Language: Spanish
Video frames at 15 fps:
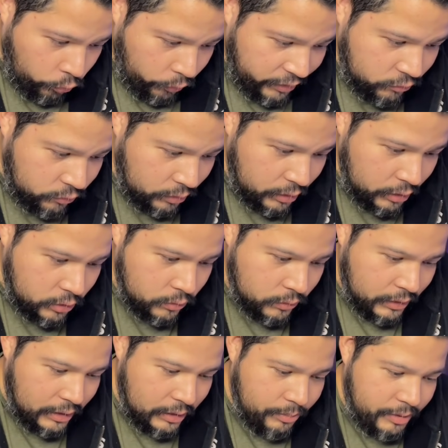Eso ha dicho
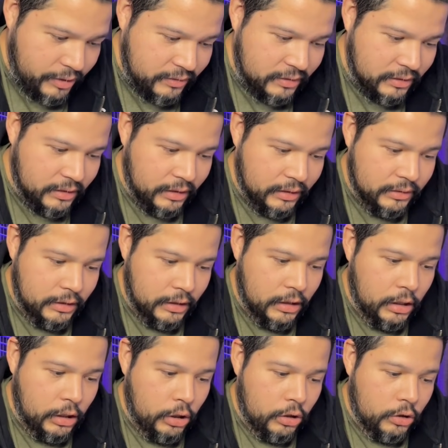el
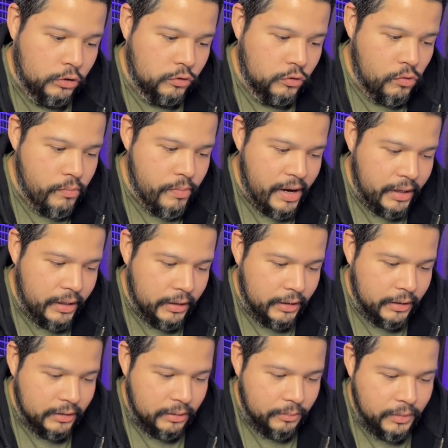presidente Joe Biden,
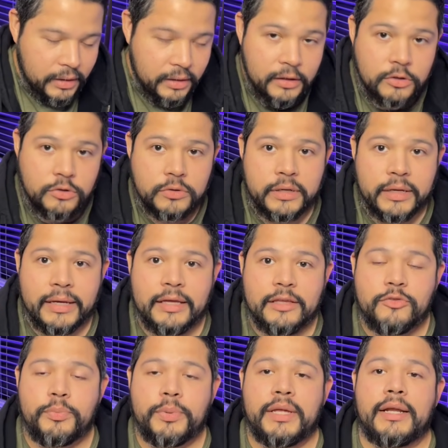quien también ha dicho que
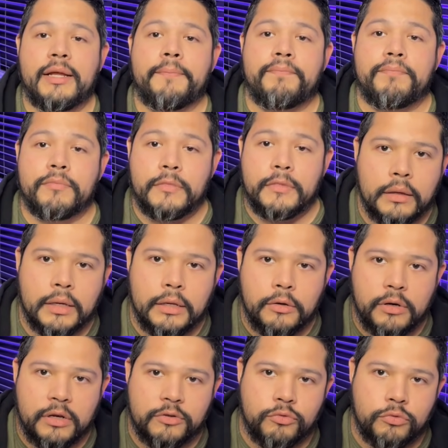espera que
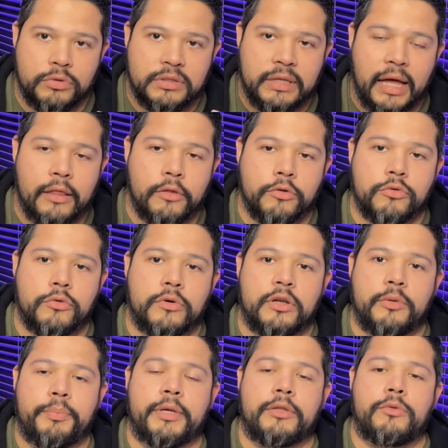los resultados con
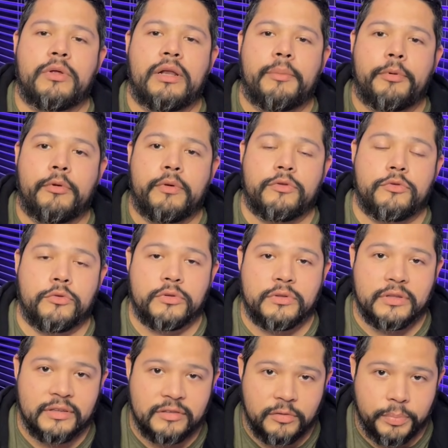respecto a la aprobación
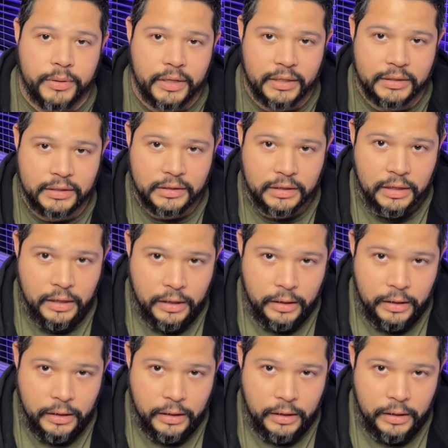de ese paquete